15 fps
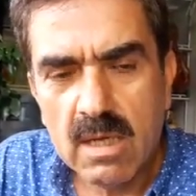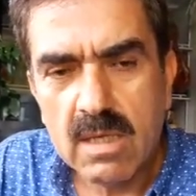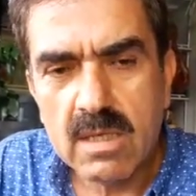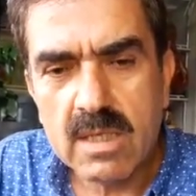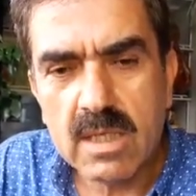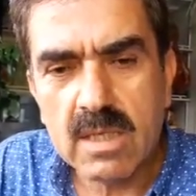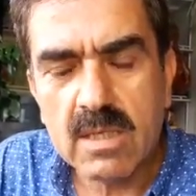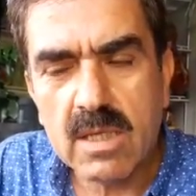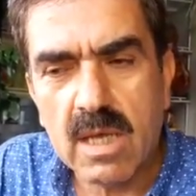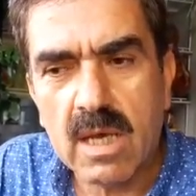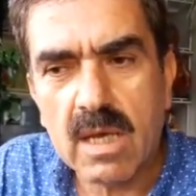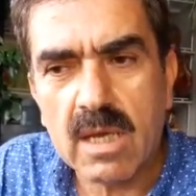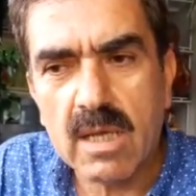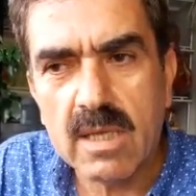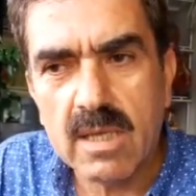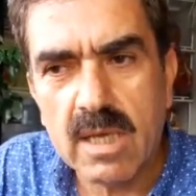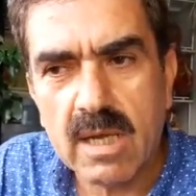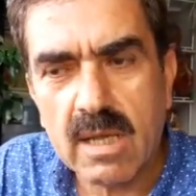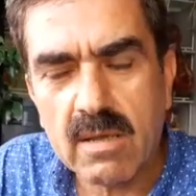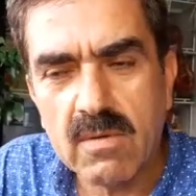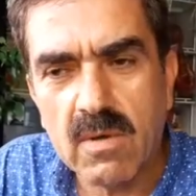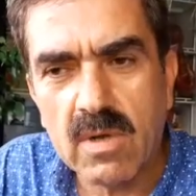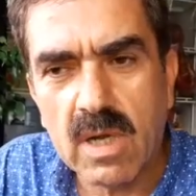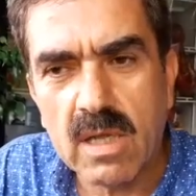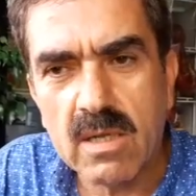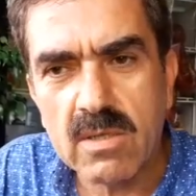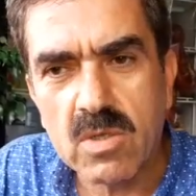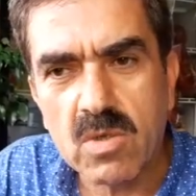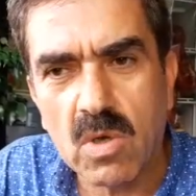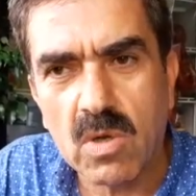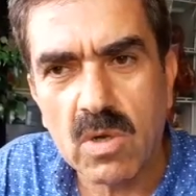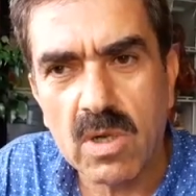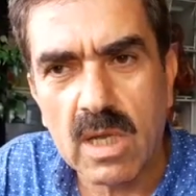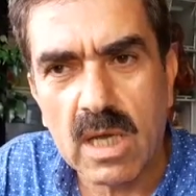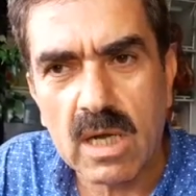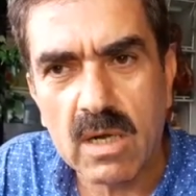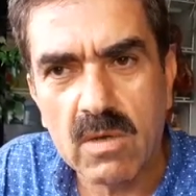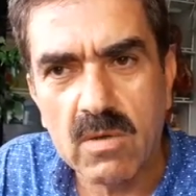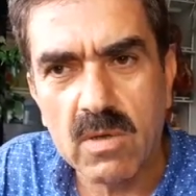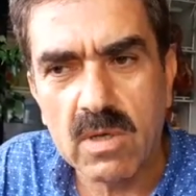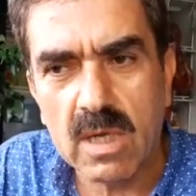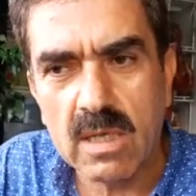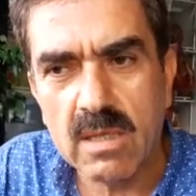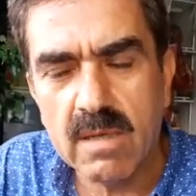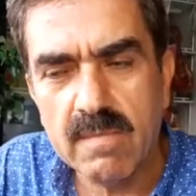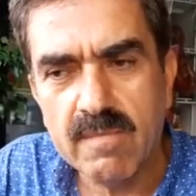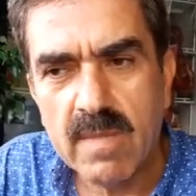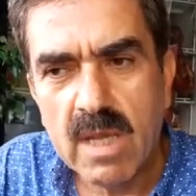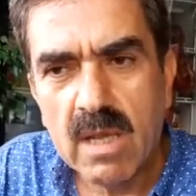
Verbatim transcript: istişare ederek oranın sorunlarını öğrendim.